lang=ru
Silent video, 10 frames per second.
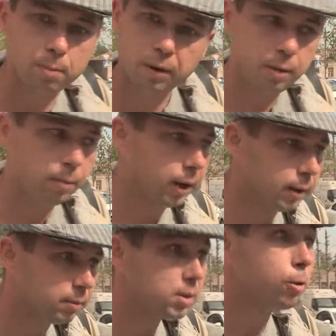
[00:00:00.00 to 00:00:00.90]
не понимает,
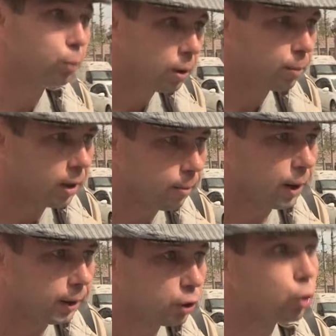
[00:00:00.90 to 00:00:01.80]
слов не понимает.
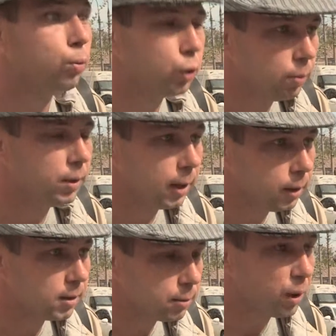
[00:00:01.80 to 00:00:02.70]
Что будем
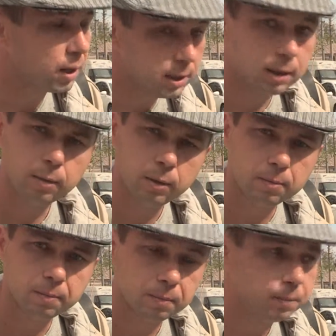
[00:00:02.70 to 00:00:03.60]
делать с паразитами?
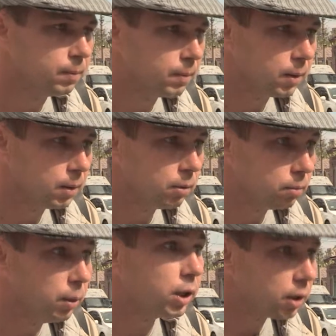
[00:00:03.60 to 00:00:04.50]

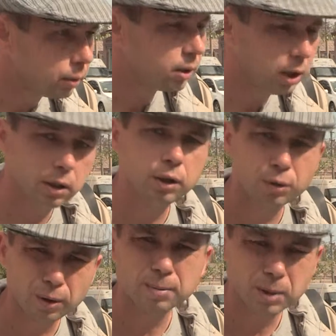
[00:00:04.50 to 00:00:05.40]
Методом деления
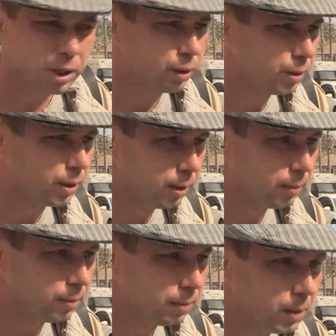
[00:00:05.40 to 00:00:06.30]
что, размножаются, да?
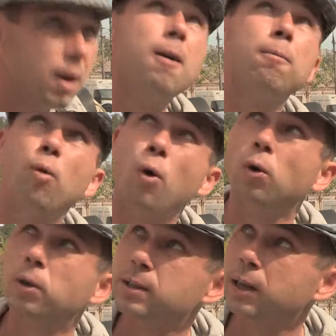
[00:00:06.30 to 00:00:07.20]
Пол,